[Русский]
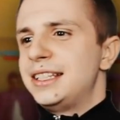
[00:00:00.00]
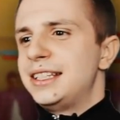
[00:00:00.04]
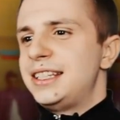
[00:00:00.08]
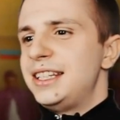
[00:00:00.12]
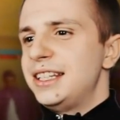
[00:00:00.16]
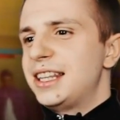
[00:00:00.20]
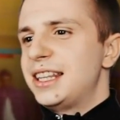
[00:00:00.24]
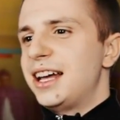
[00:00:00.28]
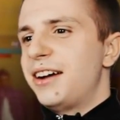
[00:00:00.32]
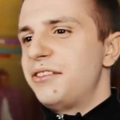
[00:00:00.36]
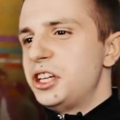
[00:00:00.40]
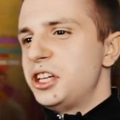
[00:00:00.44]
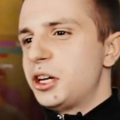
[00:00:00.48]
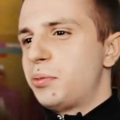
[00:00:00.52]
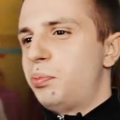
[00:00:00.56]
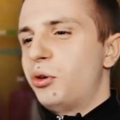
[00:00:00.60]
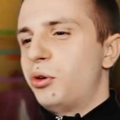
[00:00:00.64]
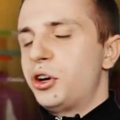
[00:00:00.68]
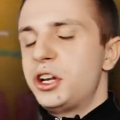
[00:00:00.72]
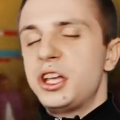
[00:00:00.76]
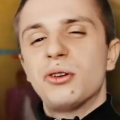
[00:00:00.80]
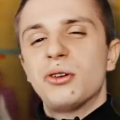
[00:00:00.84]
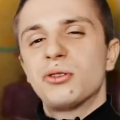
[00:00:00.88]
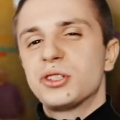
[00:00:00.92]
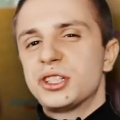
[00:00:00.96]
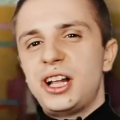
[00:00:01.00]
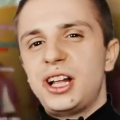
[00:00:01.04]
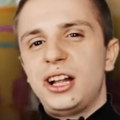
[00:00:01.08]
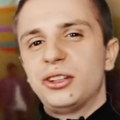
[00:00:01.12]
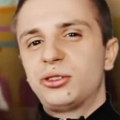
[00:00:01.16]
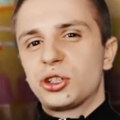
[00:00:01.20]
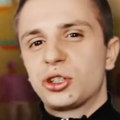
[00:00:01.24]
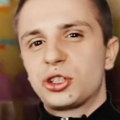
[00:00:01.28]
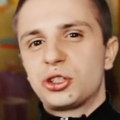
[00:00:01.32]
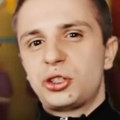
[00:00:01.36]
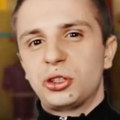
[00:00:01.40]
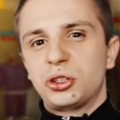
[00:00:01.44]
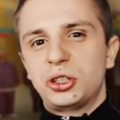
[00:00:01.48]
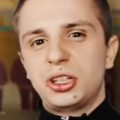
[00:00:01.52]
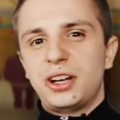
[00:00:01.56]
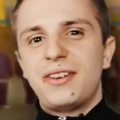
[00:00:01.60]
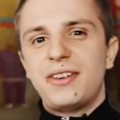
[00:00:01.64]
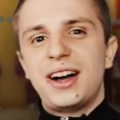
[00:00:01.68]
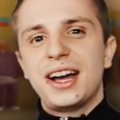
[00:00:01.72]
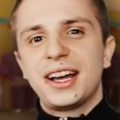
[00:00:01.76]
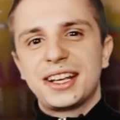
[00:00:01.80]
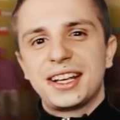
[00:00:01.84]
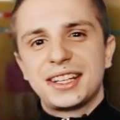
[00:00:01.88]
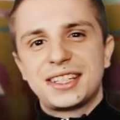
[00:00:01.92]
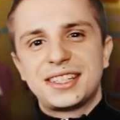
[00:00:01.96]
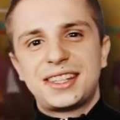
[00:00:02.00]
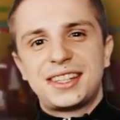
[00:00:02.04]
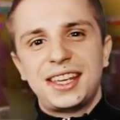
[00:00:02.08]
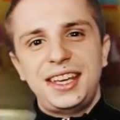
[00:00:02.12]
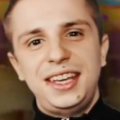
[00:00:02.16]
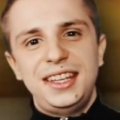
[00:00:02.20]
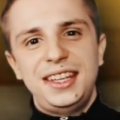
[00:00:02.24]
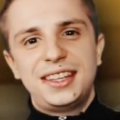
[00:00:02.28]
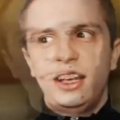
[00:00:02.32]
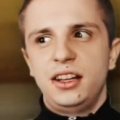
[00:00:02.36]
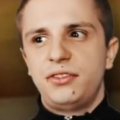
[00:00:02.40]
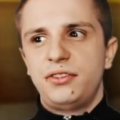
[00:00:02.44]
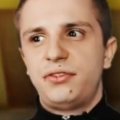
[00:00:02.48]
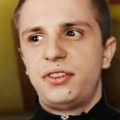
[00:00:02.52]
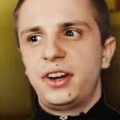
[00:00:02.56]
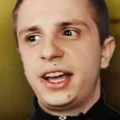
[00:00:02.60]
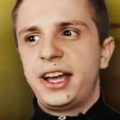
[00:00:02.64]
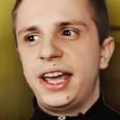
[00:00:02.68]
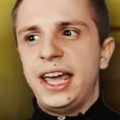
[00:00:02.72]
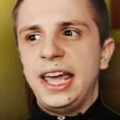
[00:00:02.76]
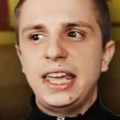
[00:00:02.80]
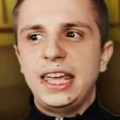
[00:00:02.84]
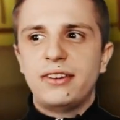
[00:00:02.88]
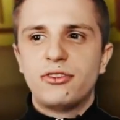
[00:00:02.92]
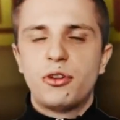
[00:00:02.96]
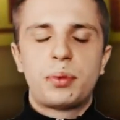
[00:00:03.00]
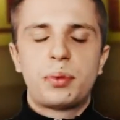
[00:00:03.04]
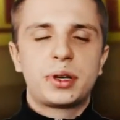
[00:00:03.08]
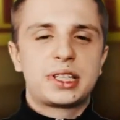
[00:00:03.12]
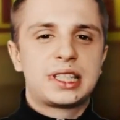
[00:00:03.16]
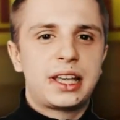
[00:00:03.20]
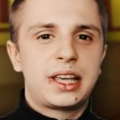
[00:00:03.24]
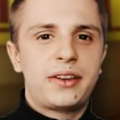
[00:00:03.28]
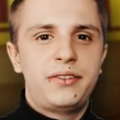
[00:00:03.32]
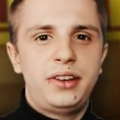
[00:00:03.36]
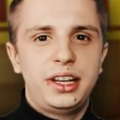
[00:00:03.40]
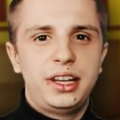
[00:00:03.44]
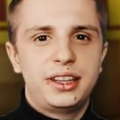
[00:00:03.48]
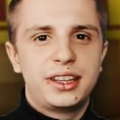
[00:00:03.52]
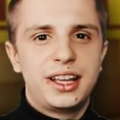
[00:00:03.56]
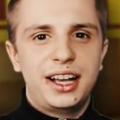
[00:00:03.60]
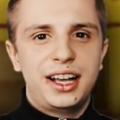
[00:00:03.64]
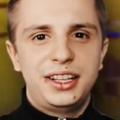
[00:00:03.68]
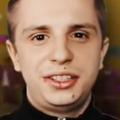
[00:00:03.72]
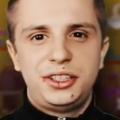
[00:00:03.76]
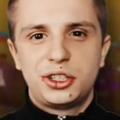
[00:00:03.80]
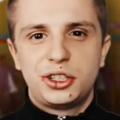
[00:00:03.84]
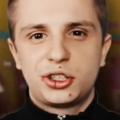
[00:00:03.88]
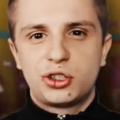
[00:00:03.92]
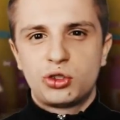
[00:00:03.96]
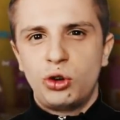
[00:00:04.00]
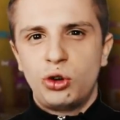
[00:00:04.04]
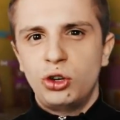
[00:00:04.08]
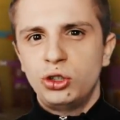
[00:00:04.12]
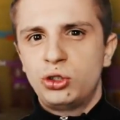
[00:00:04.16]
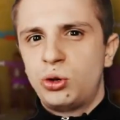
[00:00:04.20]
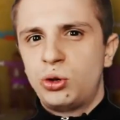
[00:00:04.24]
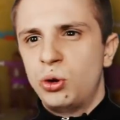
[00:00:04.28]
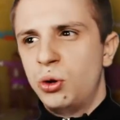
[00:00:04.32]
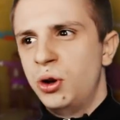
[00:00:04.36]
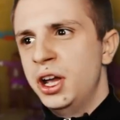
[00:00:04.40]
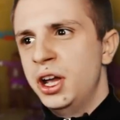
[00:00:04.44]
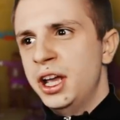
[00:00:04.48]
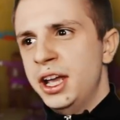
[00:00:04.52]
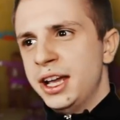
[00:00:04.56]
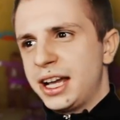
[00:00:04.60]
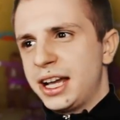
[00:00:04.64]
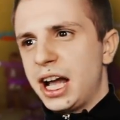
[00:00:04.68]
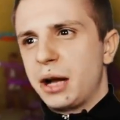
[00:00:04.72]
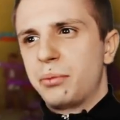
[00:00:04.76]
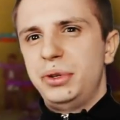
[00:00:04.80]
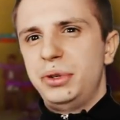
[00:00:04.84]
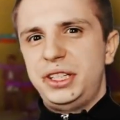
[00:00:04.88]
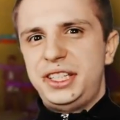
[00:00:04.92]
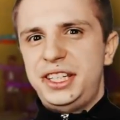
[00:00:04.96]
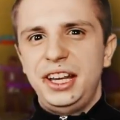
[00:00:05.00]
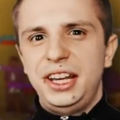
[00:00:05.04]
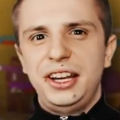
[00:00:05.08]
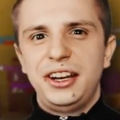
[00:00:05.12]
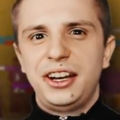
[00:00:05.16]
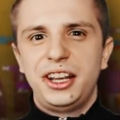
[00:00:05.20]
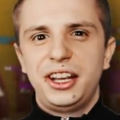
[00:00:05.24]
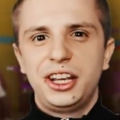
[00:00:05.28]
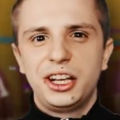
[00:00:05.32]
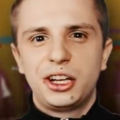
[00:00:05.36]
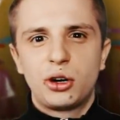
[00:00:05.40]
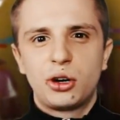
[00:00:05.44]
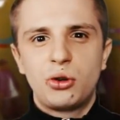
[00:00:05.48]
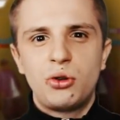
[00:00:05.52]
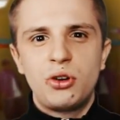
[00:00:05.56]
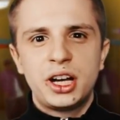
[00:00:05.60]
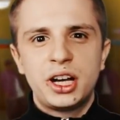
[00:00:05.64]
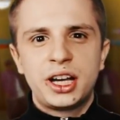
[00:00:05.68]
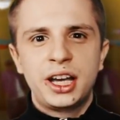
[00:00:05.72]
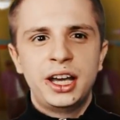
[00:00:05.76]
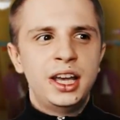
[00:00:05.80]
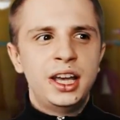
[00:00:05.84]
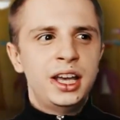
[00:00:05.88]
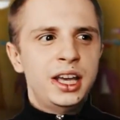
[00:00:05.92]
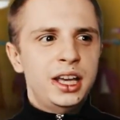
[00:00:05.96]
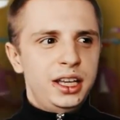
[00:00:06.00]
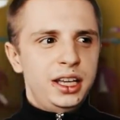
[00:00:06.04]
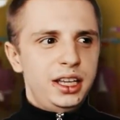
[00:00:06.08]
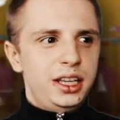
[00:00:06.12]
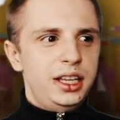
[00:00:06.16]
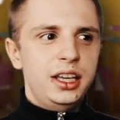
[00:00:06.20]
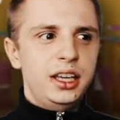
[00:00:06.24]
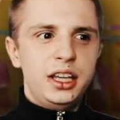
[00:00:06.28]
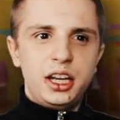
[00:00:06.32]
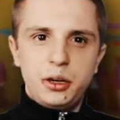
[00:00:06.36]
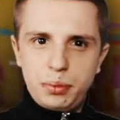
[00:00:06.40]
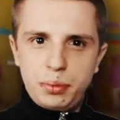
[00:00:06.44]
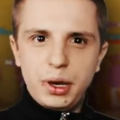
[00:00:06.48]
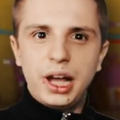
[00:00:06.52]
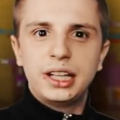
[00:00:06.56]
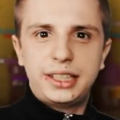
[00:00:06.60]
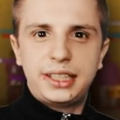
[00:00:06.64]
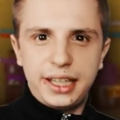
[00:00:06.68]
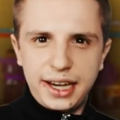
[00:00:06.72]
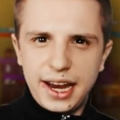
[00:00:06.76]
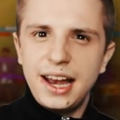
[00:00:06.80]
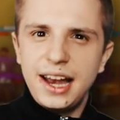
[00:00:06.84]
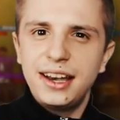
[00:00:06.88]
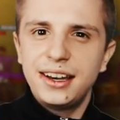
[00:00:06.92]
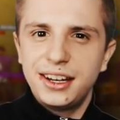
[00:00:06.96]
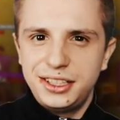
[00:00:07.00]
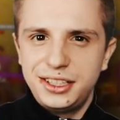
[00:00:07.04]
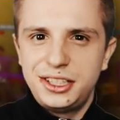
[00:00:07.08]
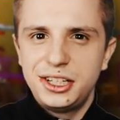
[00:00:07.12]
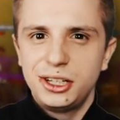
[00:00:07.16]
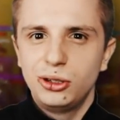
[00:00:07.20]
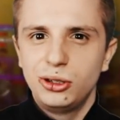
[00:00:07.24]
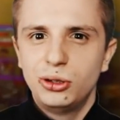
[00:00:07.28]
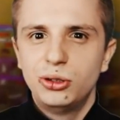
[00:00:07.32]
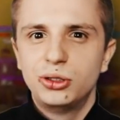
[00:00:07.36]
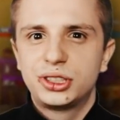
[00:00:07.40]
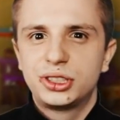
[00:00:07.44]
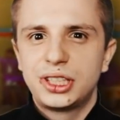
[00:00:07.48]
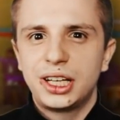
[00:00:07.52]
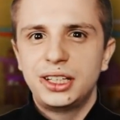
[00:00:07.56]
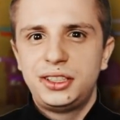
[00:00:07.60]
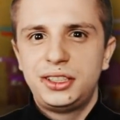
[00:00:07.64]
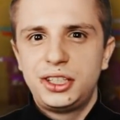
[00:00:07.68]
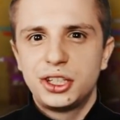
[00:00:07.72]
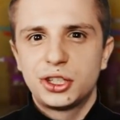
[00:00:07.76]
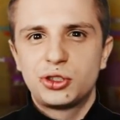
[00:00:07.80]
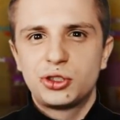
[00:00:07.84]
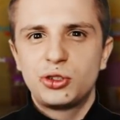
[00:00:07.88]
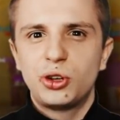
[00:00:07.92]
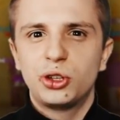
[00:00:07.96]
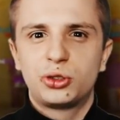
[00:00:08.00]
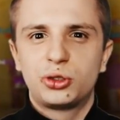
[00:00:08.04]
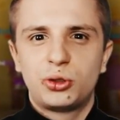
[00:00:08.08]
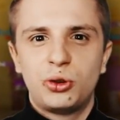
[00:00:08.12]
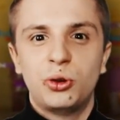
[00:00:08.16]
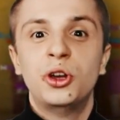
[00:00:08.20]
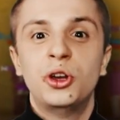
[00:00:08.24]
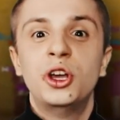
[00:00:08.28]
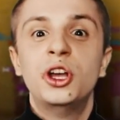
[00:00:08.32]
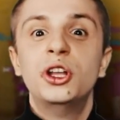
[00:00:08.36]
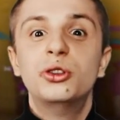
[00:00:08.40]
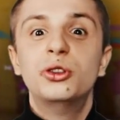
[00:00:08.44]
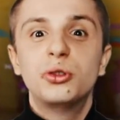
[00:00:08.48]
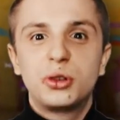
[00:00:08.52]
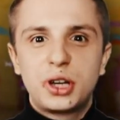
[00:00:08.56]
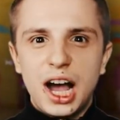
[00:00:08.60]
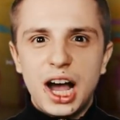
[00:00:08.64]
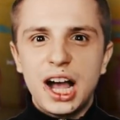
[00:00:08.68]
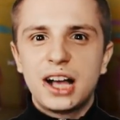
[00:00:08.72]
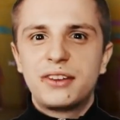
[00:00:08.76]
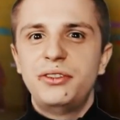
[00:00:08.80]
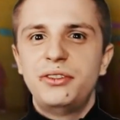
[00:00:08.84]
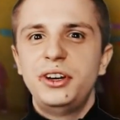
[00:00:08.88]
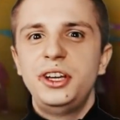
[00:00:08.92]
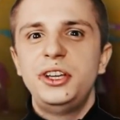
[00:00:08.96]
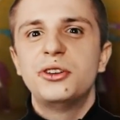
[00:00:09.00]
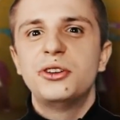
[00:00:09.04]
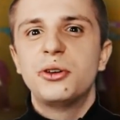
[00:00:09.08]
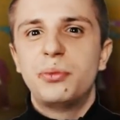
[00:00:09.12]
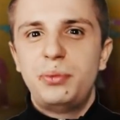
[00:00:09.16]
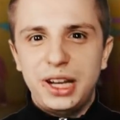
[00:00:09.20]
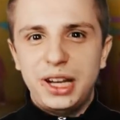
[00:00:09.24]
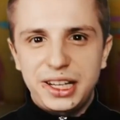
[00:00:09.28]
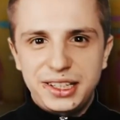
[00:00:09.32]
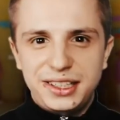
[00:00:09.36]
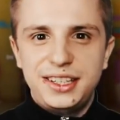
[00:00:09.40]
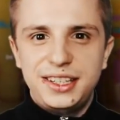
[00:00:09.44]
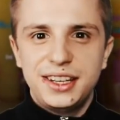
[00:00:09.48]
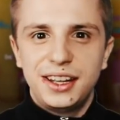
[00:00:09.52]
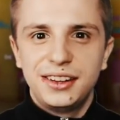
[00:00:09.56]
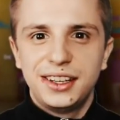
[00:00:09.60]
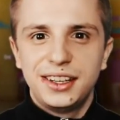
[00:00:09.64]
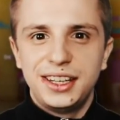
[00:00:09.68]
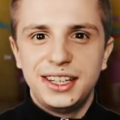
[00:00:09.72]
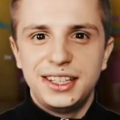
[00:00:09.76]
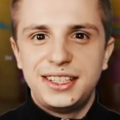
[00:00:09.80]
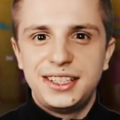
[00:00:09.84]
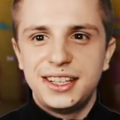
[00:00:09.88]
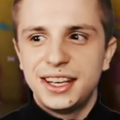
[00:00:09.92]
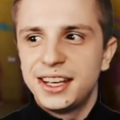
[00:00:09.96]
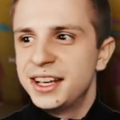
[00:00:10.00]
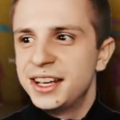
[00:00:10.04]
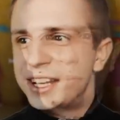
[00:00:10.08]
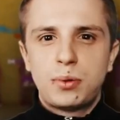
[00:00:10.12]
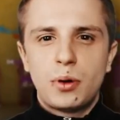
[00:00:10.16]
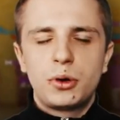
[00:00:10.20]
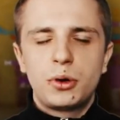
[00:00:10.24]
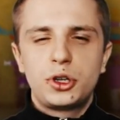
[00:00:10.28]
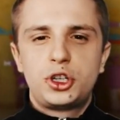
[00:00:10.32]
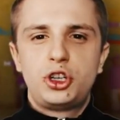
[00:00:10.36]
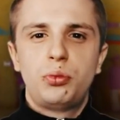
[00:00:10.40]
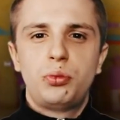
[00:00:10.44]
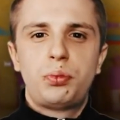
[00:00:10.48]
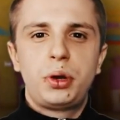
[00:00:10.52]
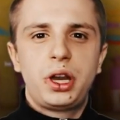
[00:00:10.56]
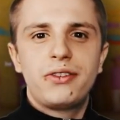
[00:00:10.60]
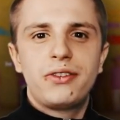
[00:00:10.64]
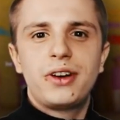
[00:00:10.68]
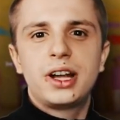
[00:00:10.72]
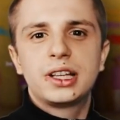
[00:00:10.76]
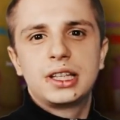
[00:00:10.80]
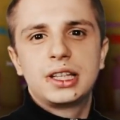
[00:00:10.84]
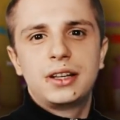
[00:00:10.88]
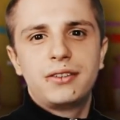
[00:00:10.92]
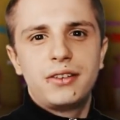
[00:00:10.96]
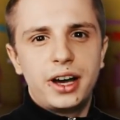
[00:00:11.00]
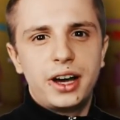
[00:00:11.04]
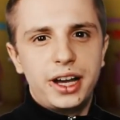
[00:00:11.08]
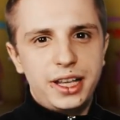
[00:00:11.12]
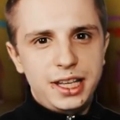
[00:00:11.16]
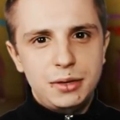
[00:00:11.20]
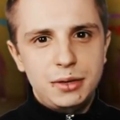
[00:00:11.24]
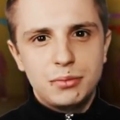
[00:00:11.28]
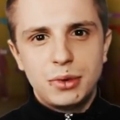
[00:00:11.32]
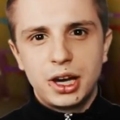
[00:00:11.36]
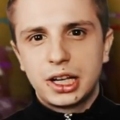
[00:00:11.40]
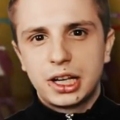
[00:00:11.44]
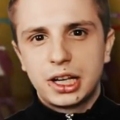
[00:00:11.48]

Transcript: С недавних пор я узнал то, что на Вага стоит ЛФГ, его поставили на антисотку, как бы сильный игрок, и ребята реально делают антисотку. Ну как вы ее, блядь, делаете? С помощью приватного има,